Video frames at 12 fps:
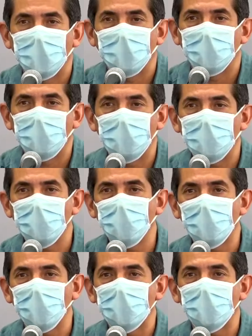De ninguna
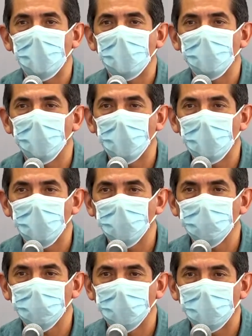manera
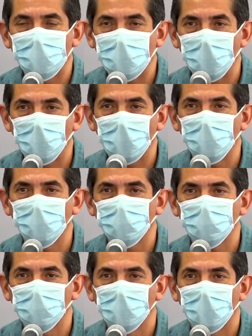podemos ni debemos
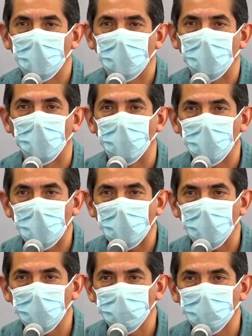
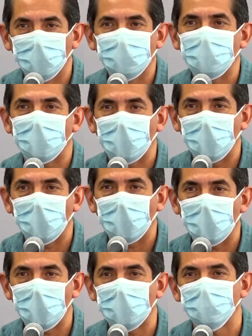confiarnos ni
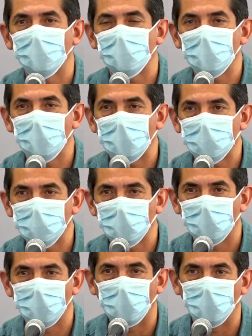relajar las medidas
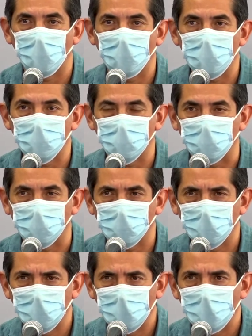de prevención.
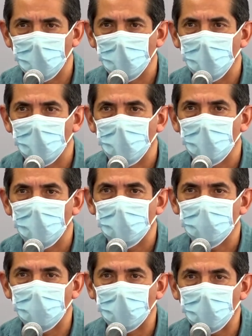
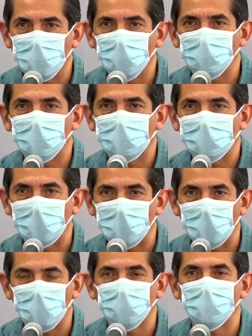Seguimos y
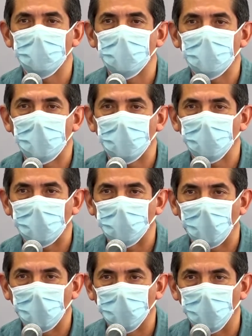seguiremos invitando a toda la
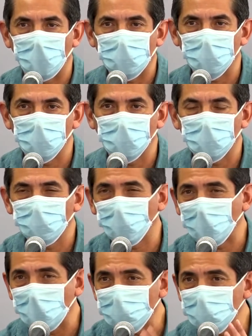población porque
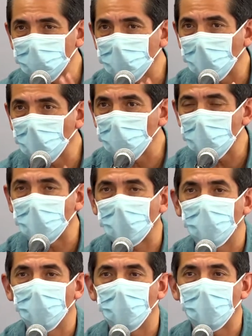esa es la única
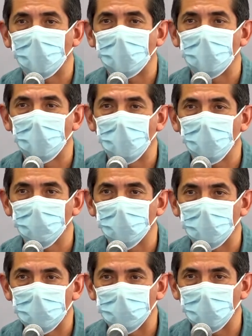forma que tenemos en
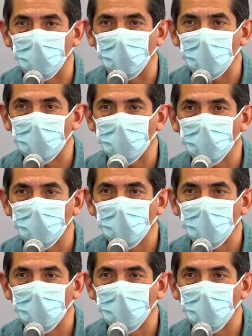este momento